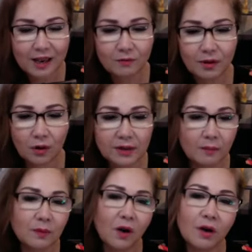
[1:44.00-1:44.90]
và có
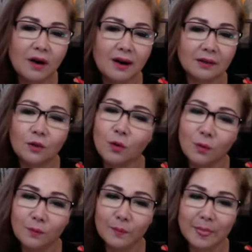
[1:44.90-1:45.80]
giọng nói rất là thu
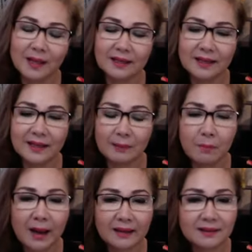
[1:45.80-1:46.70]
hút. Thì ngày
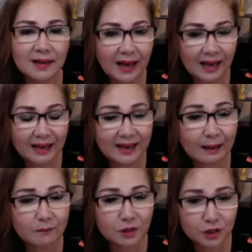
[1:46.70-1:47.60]
mai thứ hai
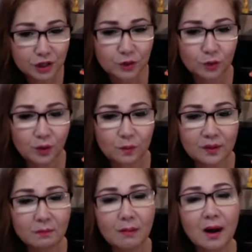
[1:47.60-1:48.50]
năm giờ chiều Ngọc
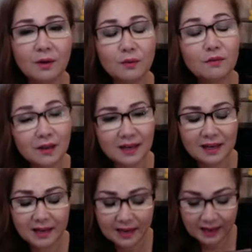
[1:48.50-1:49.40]
Nhi mời quý vị
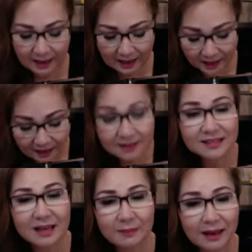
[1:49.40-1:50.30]
là lên
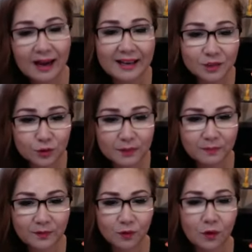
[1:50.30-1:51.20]
xem cái livestream
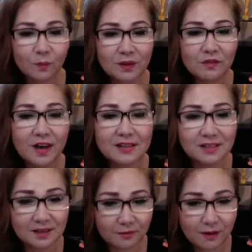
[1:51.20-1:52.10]
của Ngọc Nhi và anh Trần
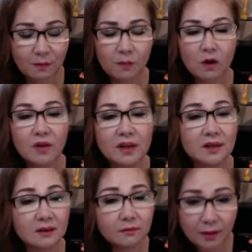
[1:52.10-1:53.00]
Nhật Phong, nói về
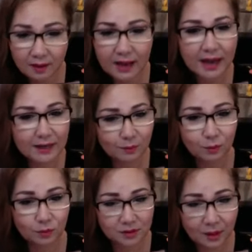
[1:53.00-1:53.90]
những vấn đề trong
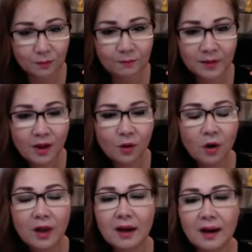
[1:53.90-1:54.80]
cuộc sống, có
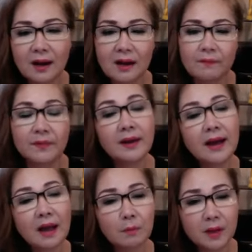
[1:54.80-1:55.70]
nghĩa rằng những
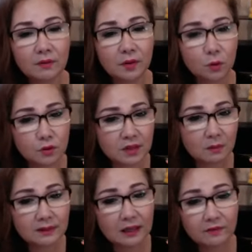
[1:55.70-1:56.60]
khác biệt với cuộc sống
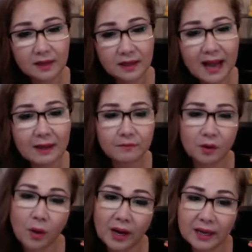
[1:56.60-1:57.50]
ở tại Việt Nam và
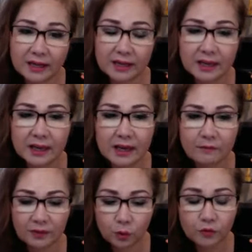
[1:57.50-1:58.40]
Hoa Kỳ.
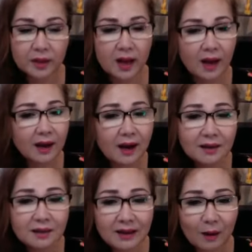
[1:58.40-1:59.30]
Thưa quý vị, ở cái đất
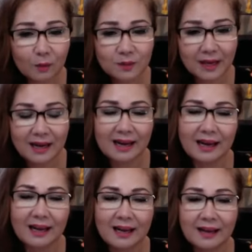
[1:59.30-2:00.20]
nước nào cũng vậy,
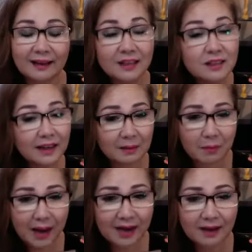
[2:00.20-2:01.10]
là chuyên đề ngày
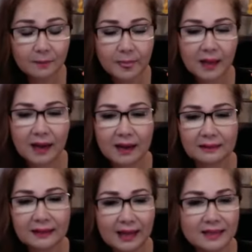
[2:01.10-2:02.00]
mai đó là
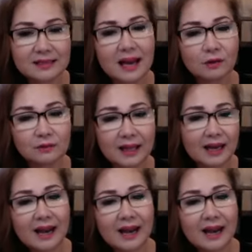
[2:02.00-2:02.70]
tại sao tai